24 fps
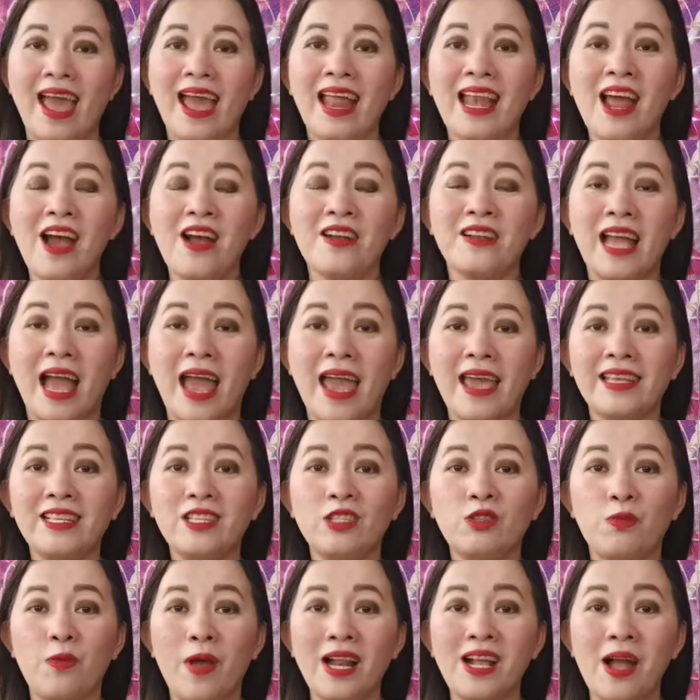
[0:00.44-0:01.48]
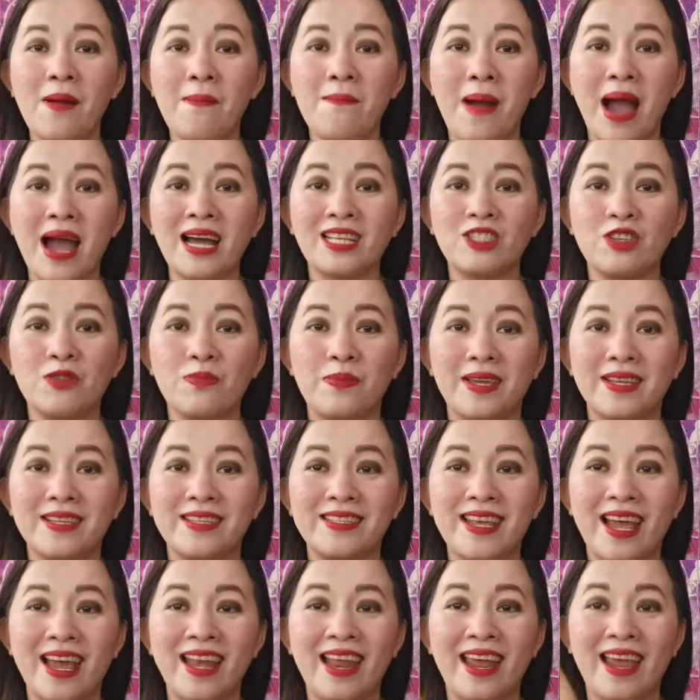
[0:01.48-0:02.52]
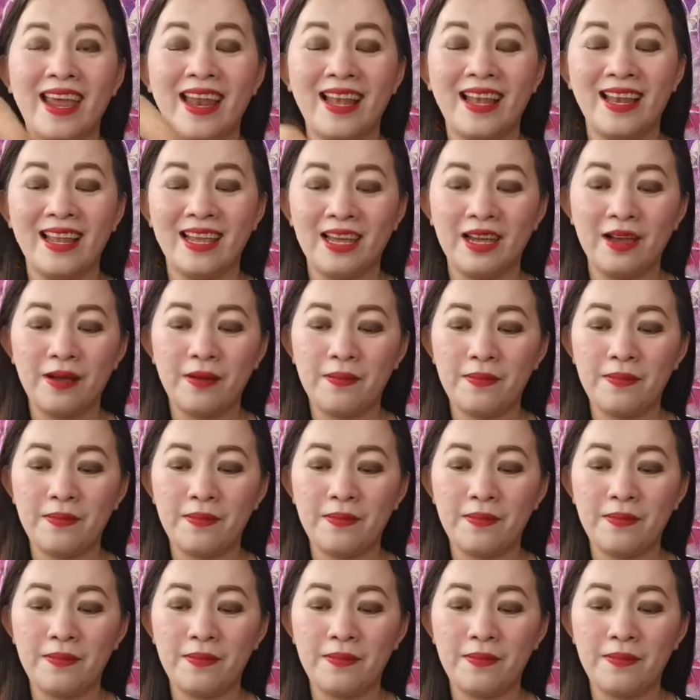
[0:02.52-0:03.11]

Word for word: Hello guys! Welcome back to my channel!